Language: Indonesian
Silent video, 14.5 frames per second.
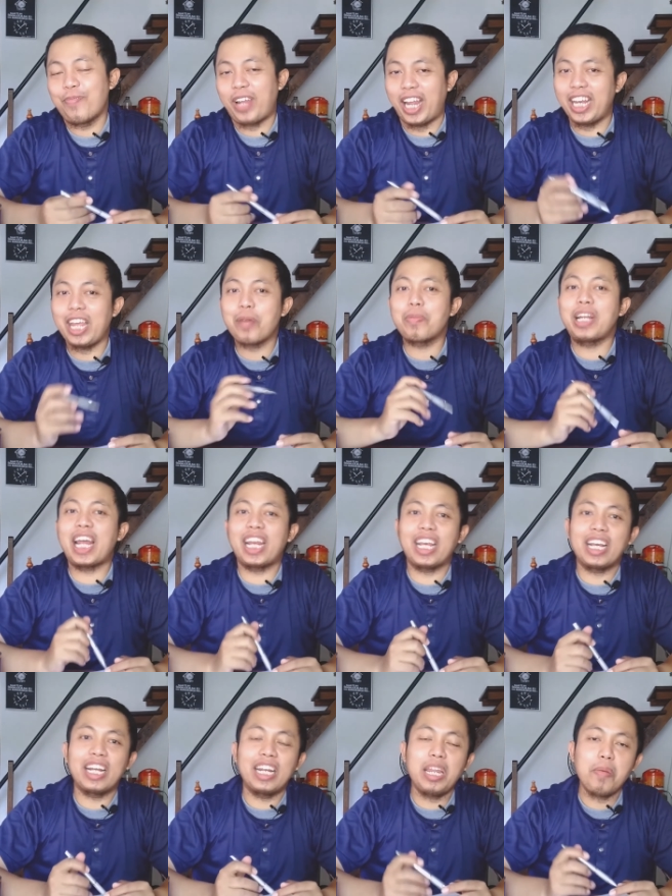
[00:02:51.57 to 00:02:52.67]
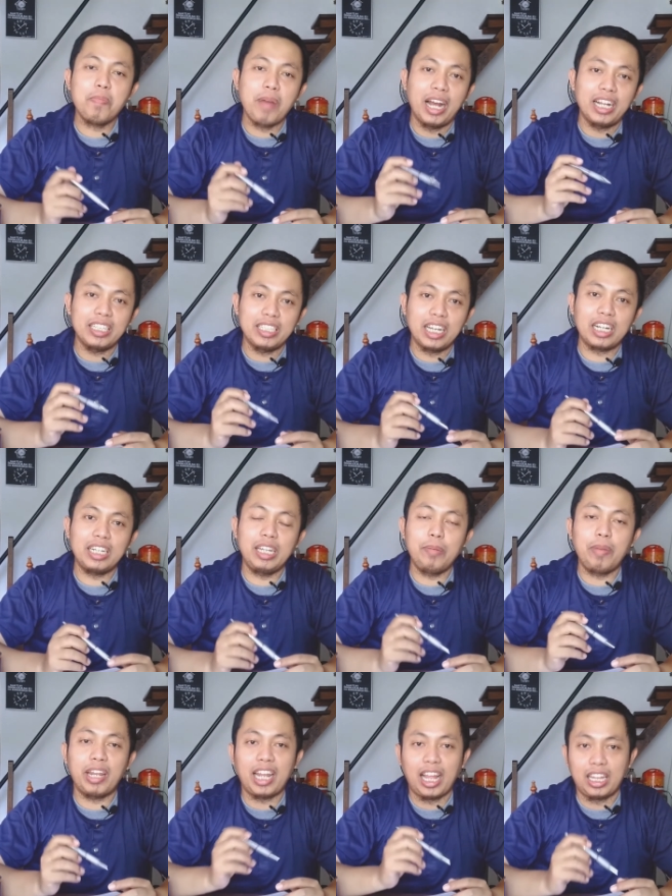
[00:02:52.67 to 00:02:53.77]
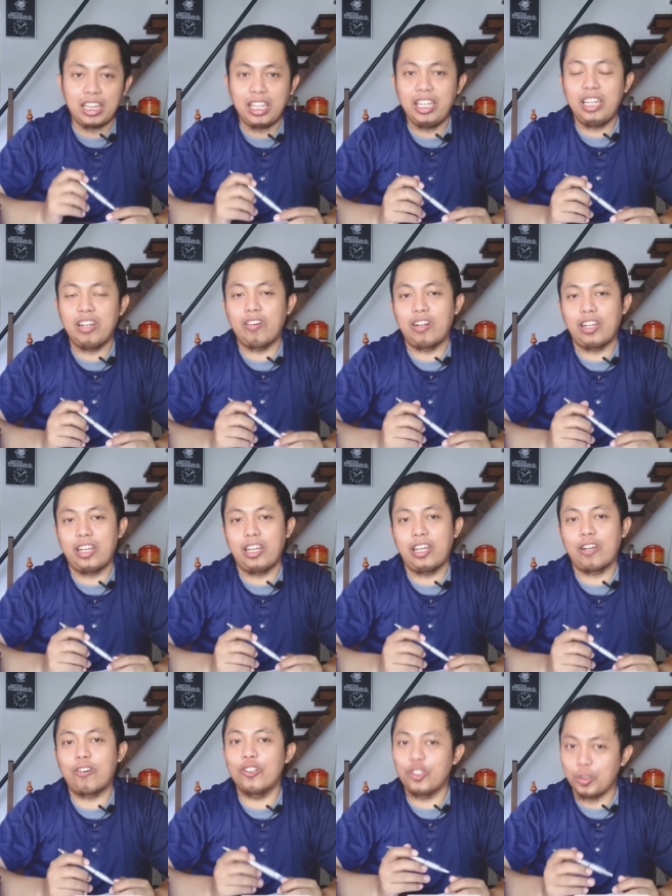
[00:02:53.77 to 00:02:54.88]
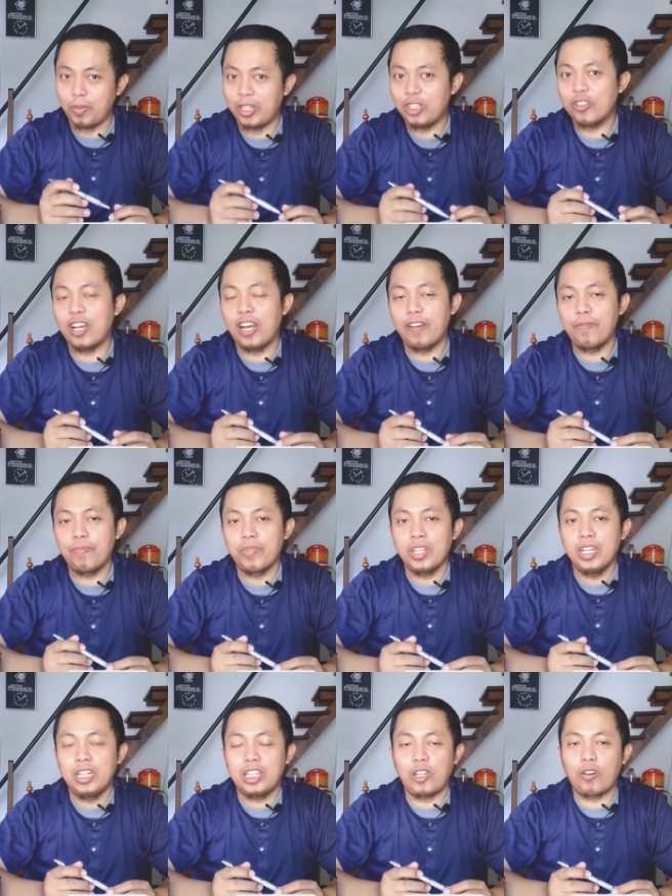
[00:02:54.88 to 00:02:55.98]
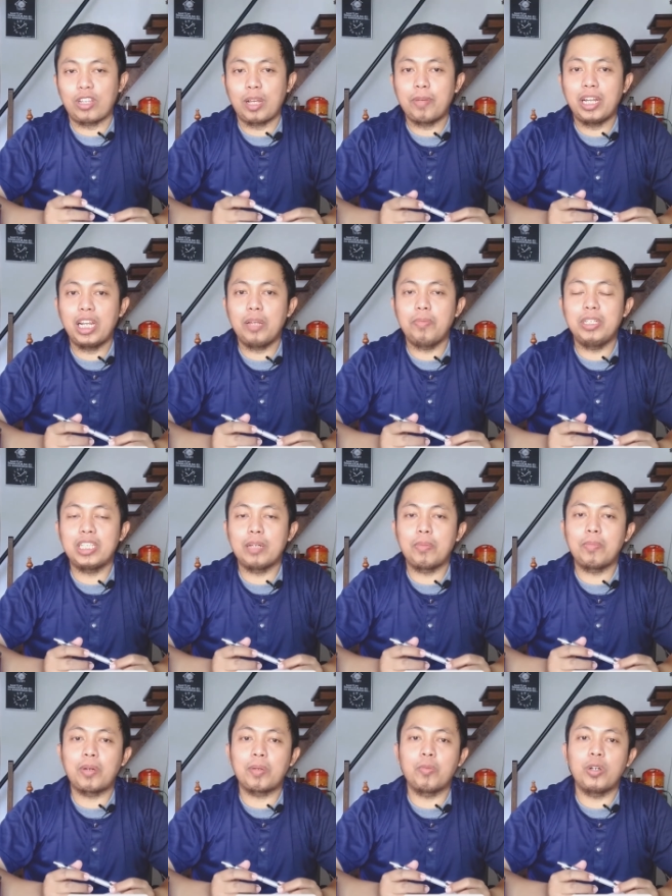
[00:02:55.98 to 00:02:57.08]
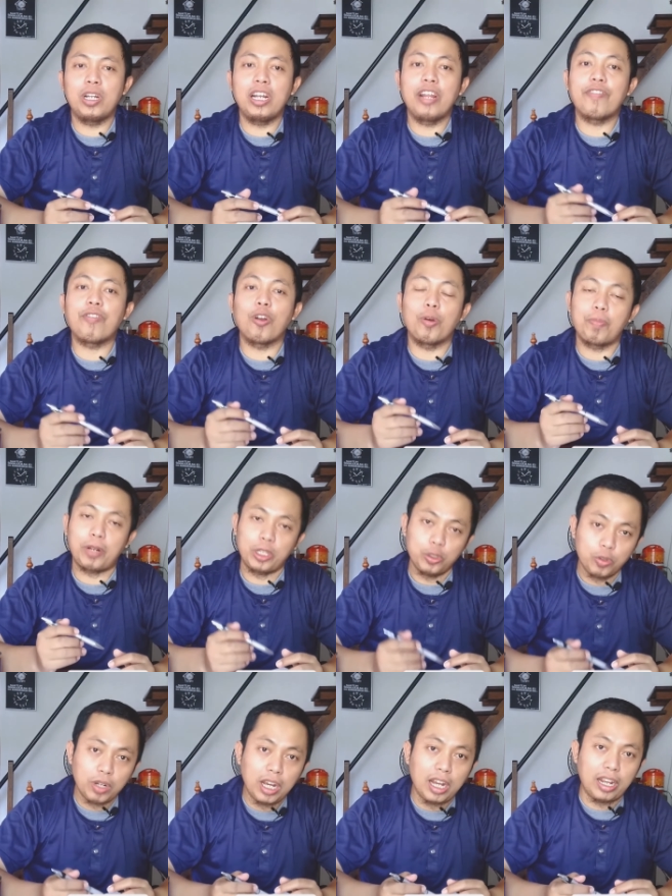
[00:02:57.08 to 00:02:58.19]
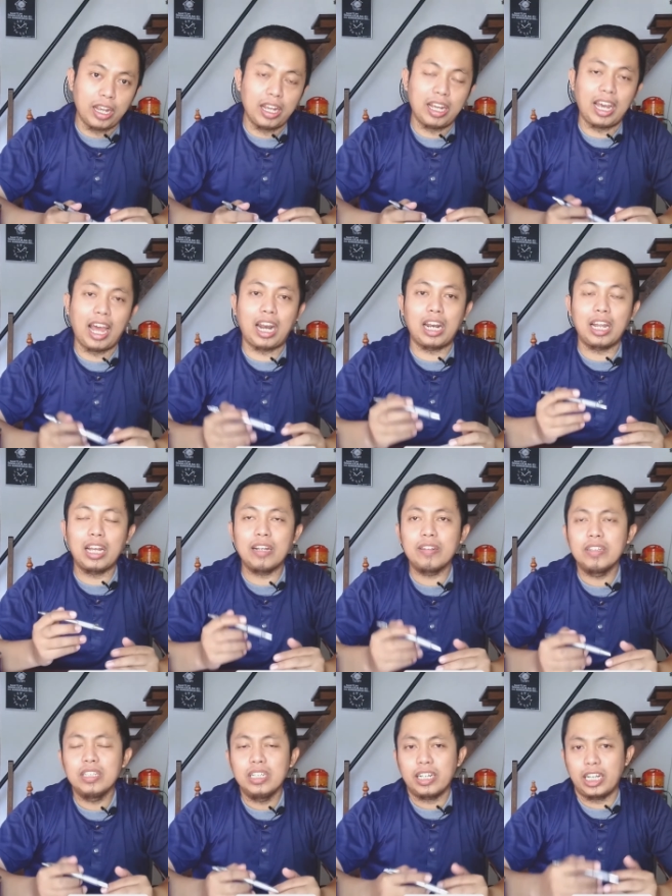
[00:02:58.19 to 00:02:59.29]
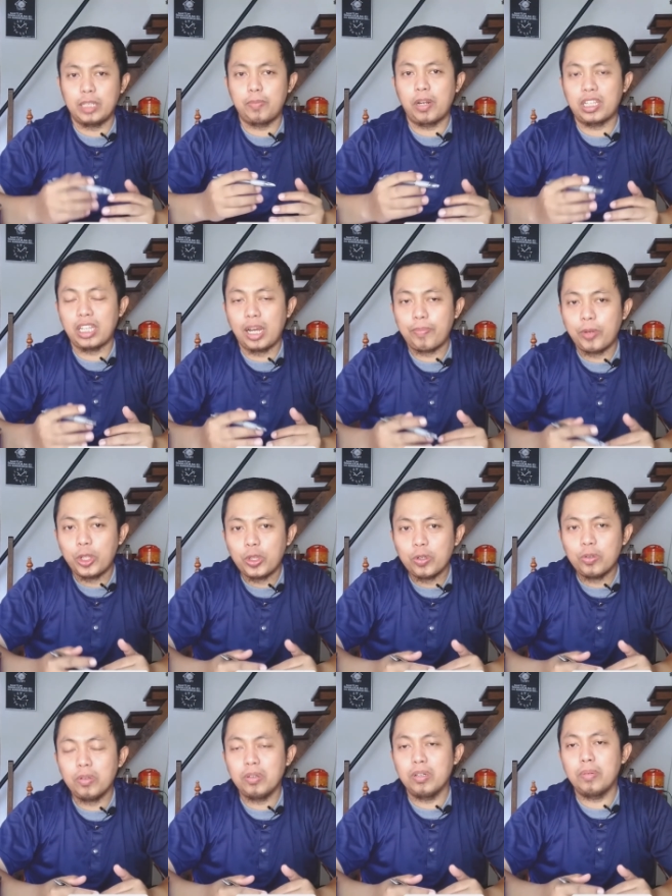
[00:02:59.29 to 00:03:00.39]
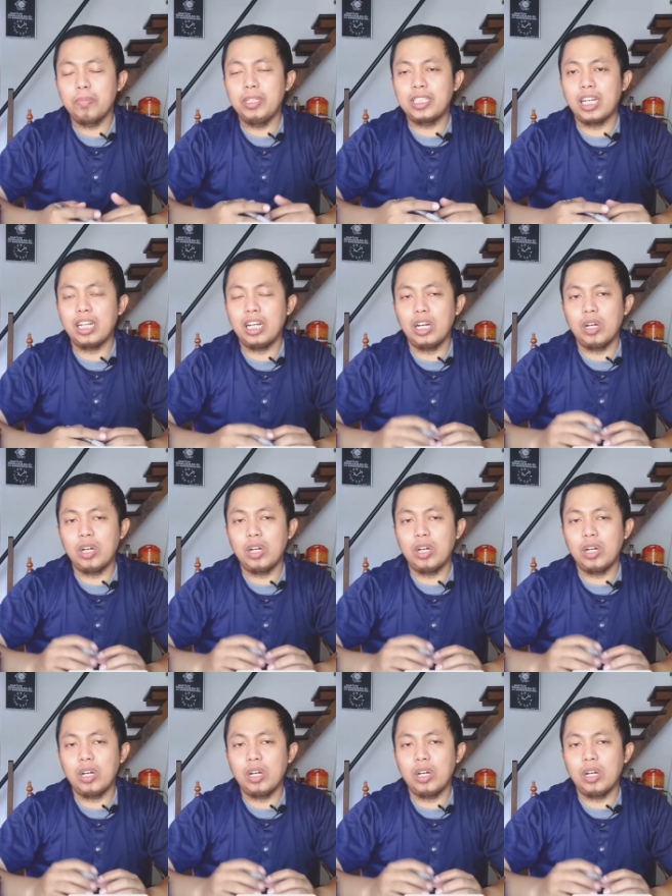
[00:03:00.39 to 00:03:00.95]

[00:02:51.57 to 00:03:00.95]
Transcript: Nah, ini yang menarik. Ini banyak diminati oleh konsumen juga. Terutama ini bisa mempermudah developer juga ya, karena cash bertahap itu bisa